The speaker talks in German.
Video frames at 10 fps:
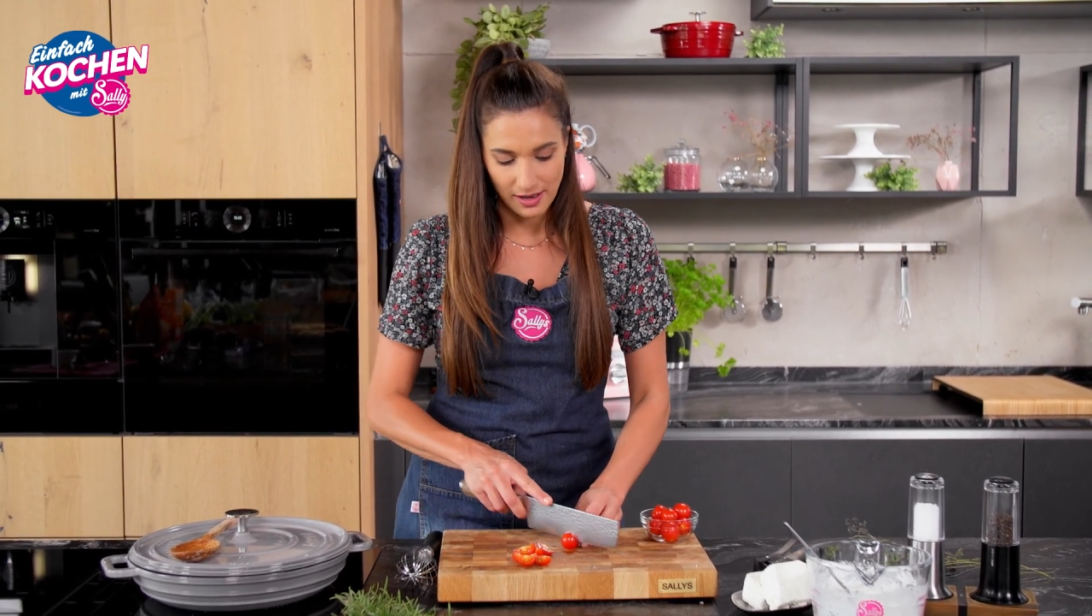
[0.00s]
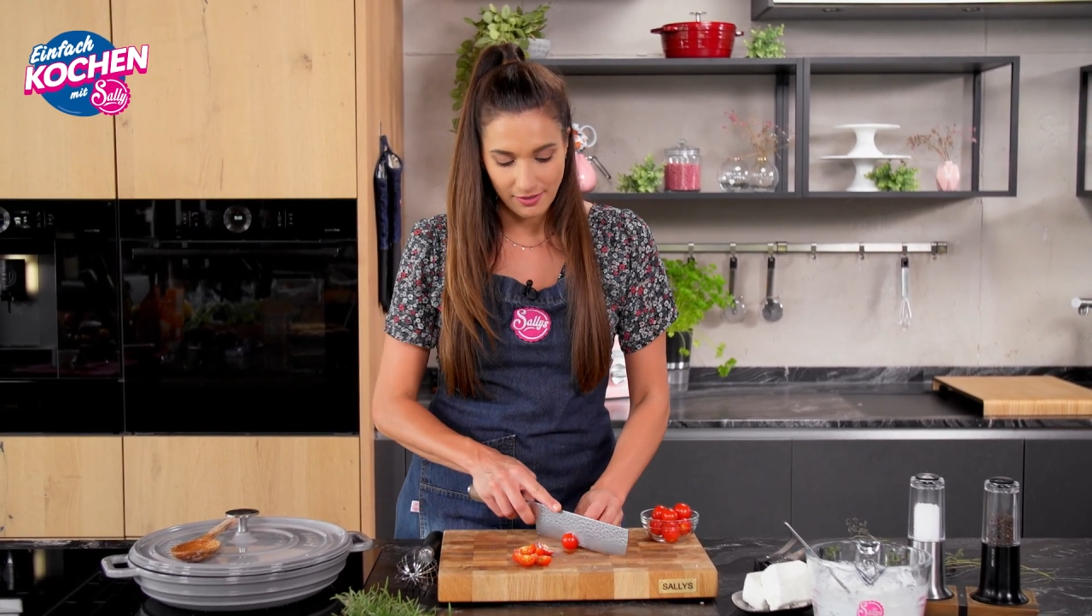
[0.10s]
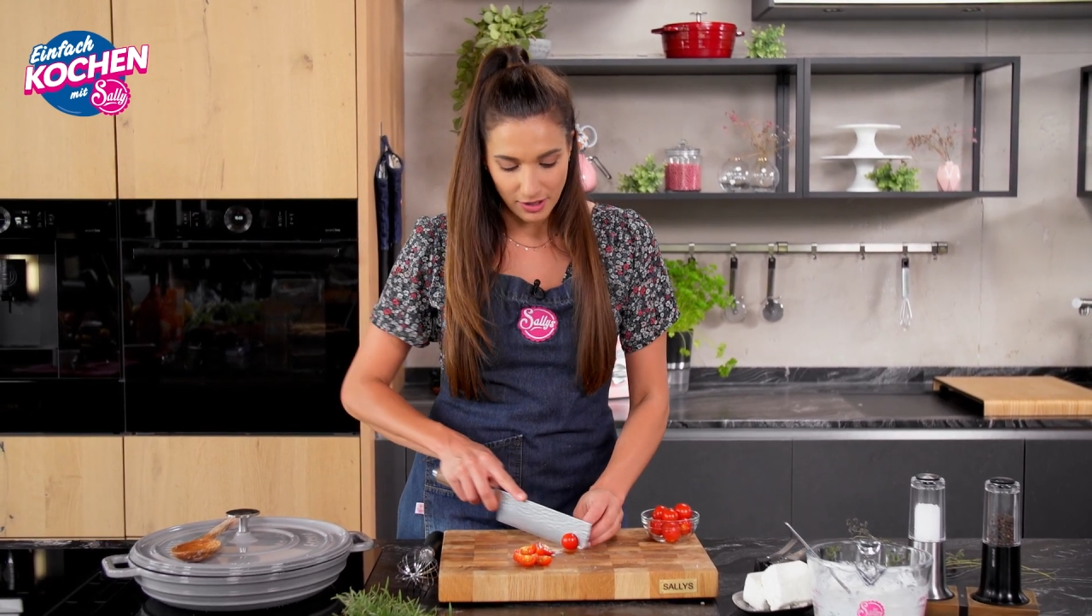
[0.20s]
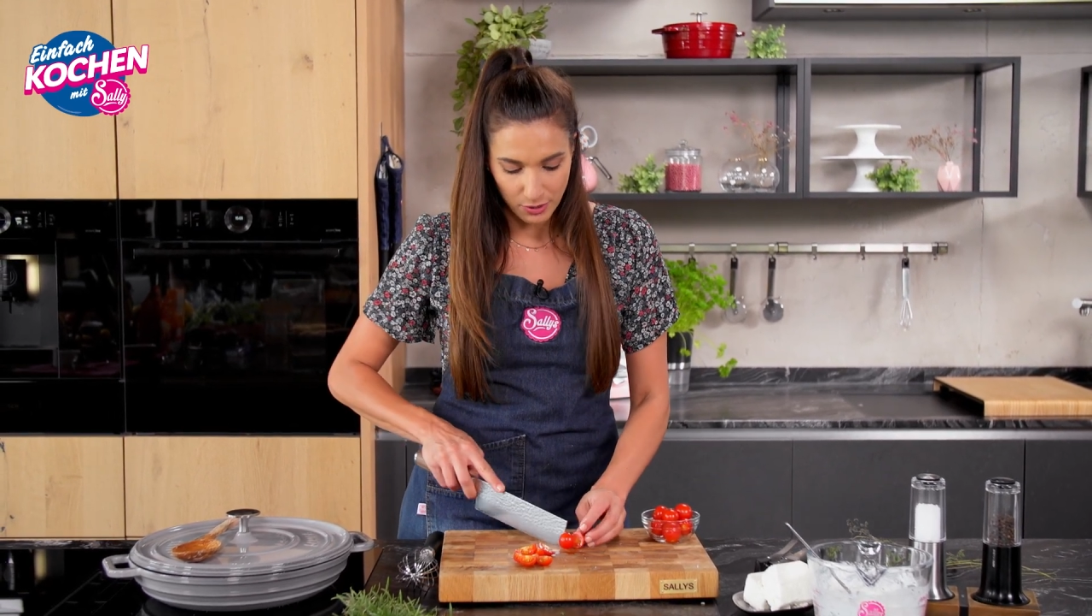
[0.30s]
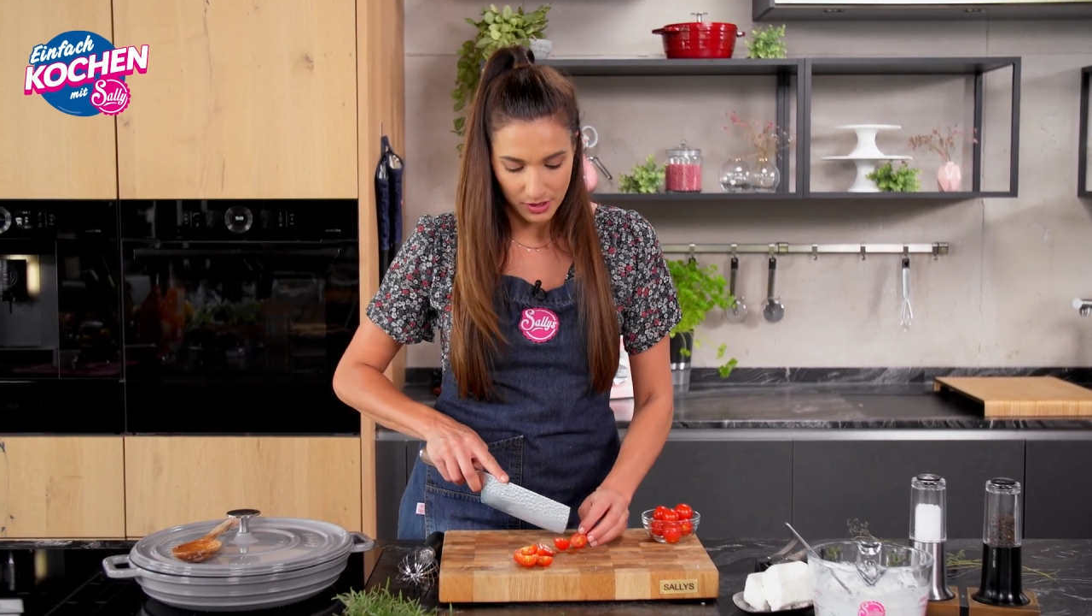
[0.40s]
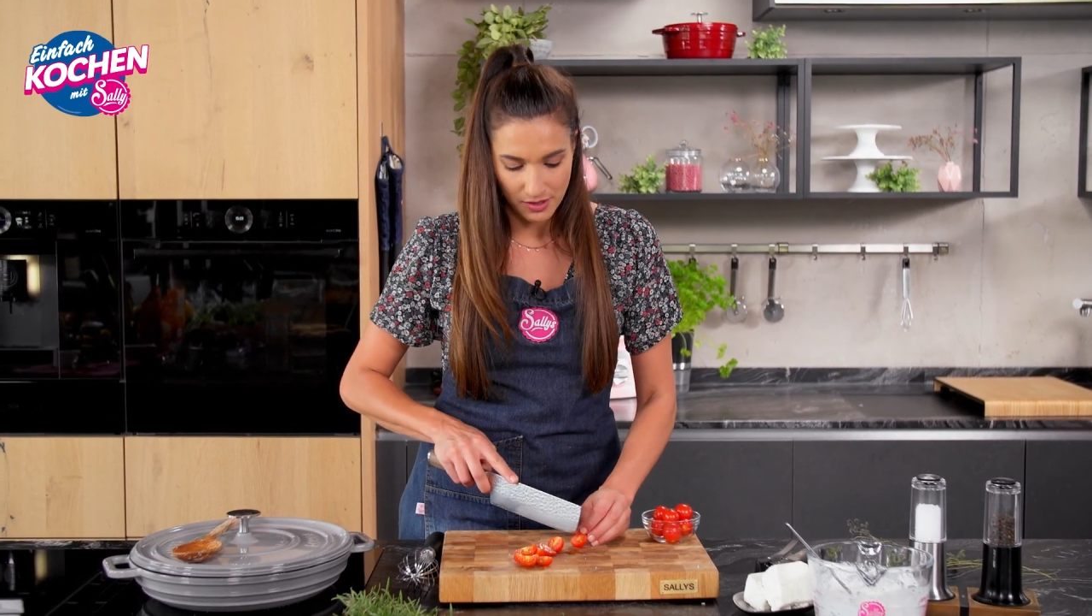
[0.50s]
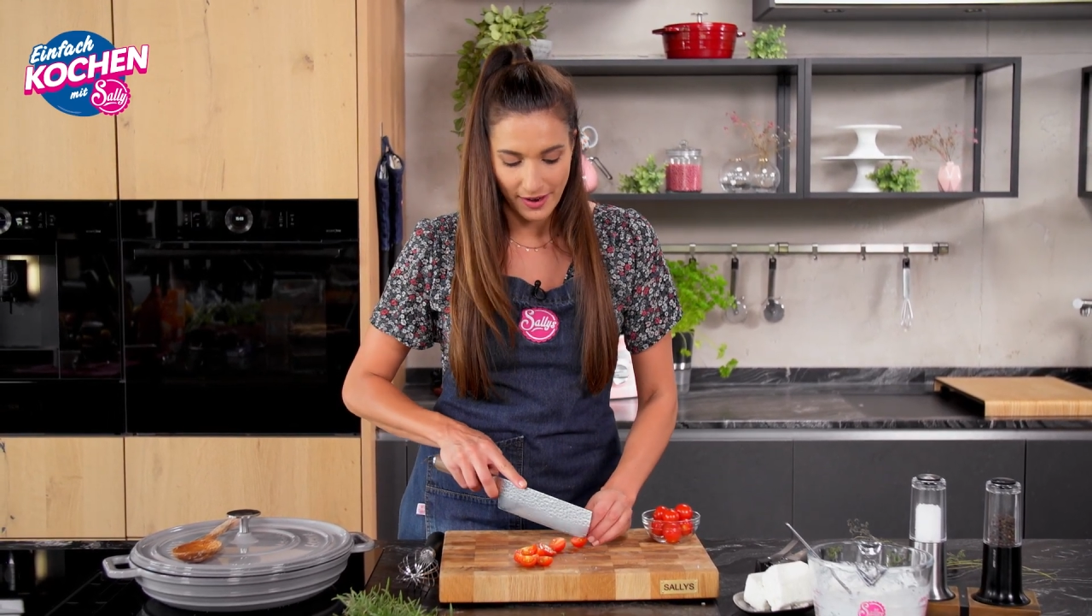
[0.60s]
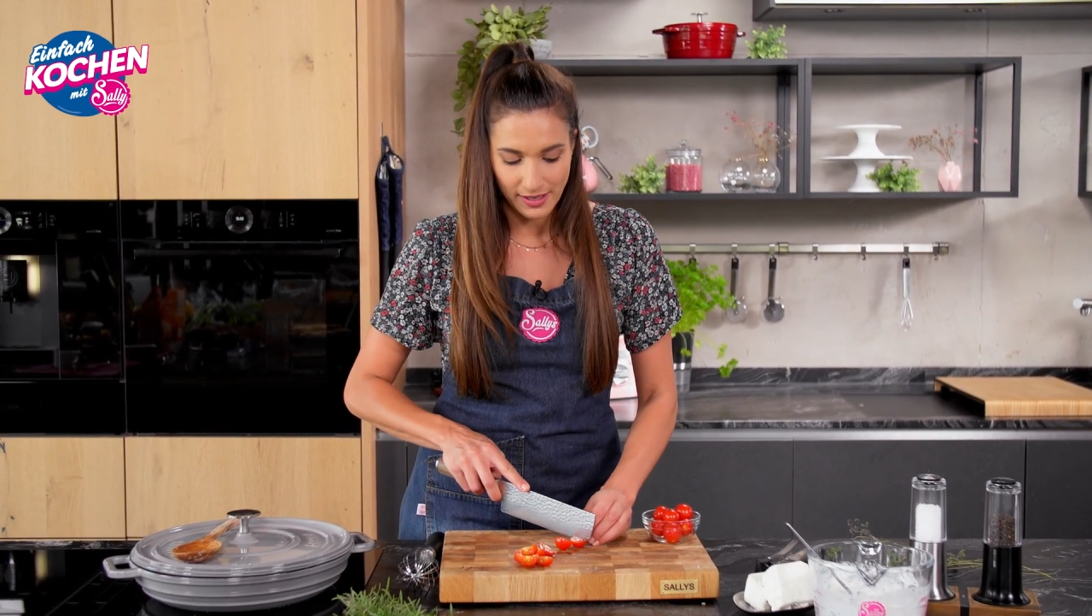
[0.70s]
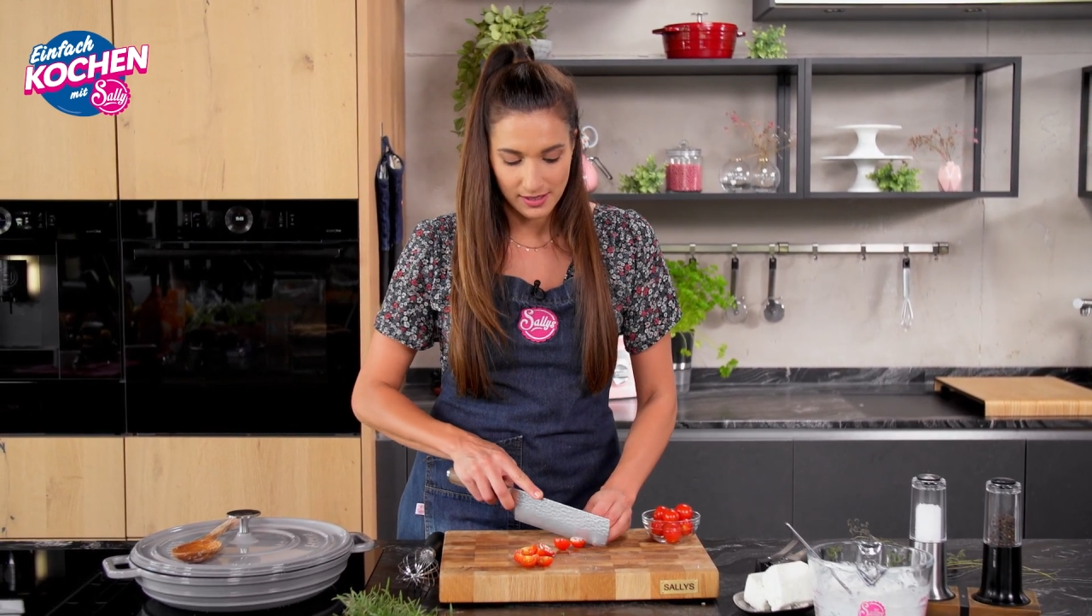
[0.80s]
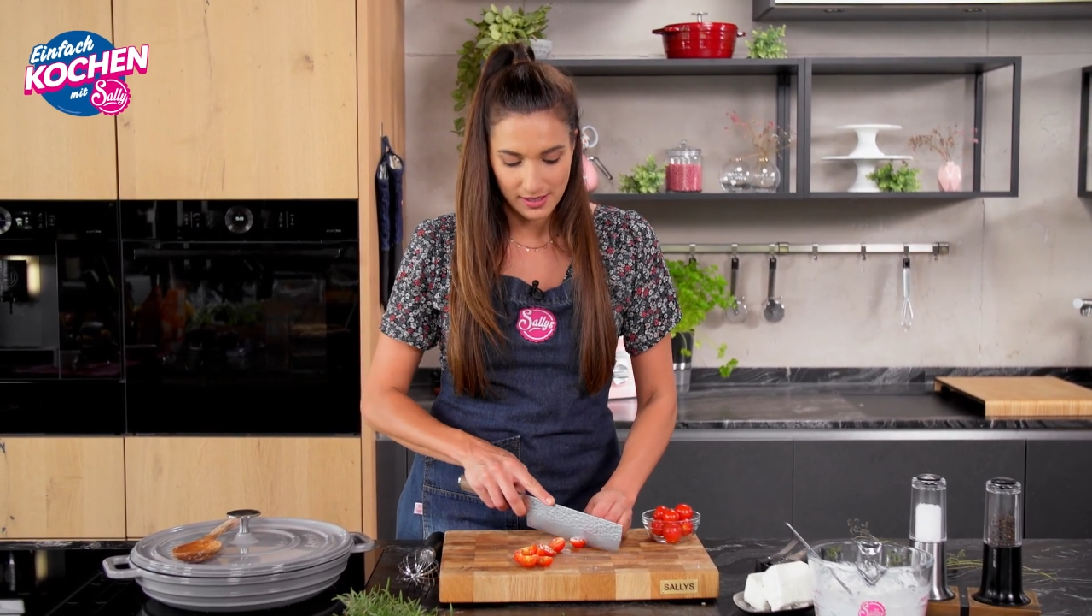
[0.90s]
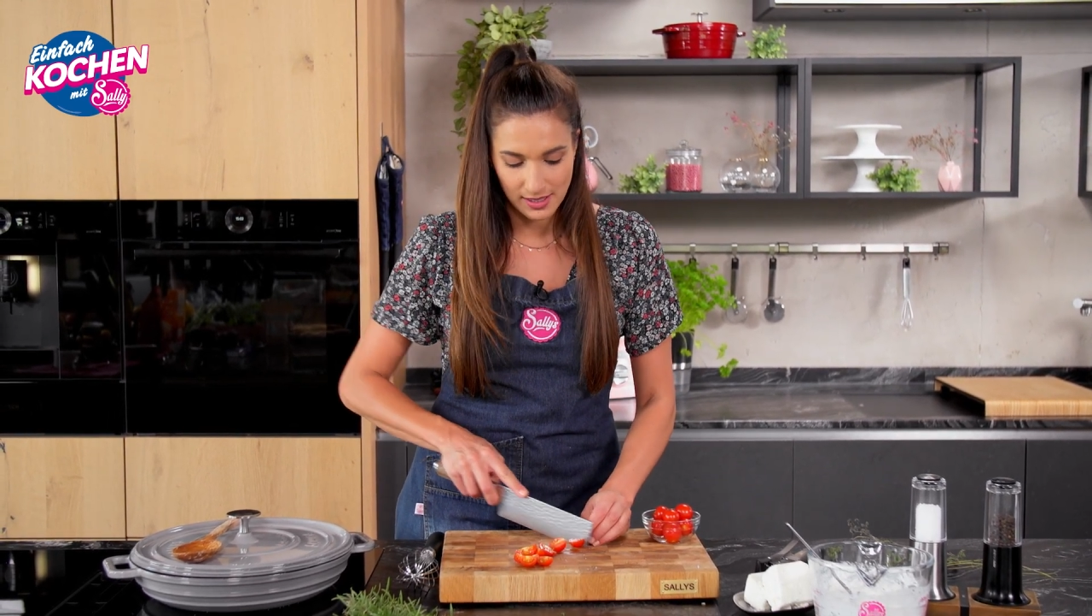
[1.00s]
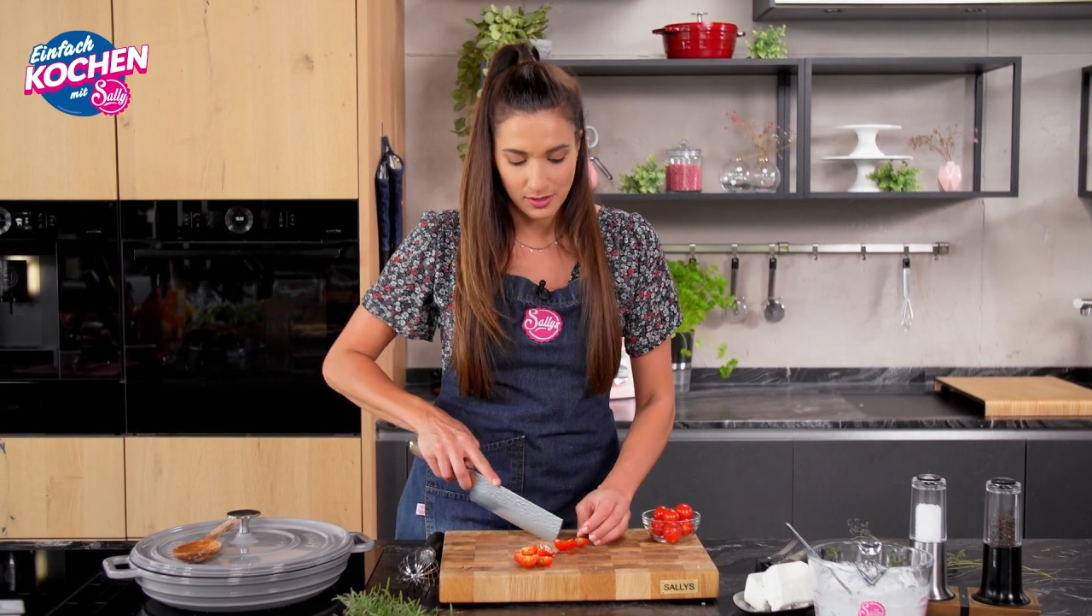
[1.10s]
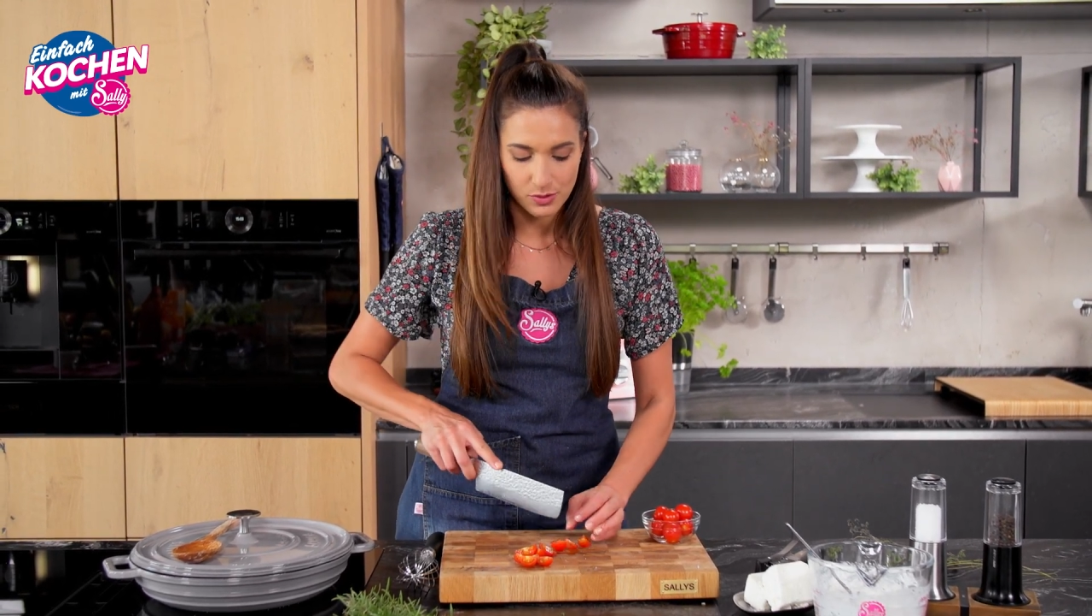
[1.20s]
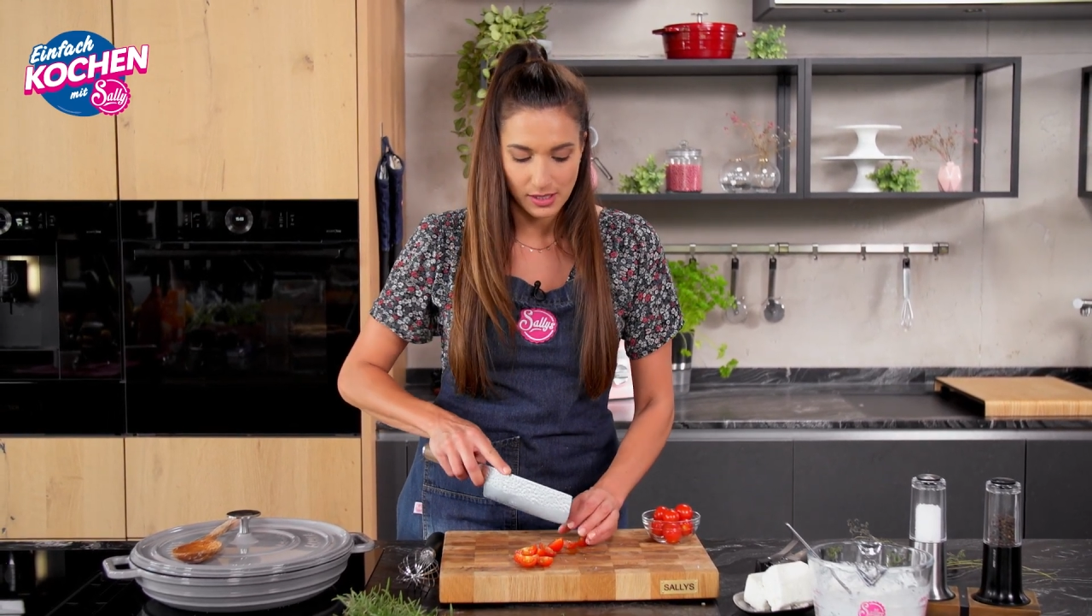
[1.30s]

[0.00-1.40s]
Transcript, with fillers: einfach kurz weiterziehen und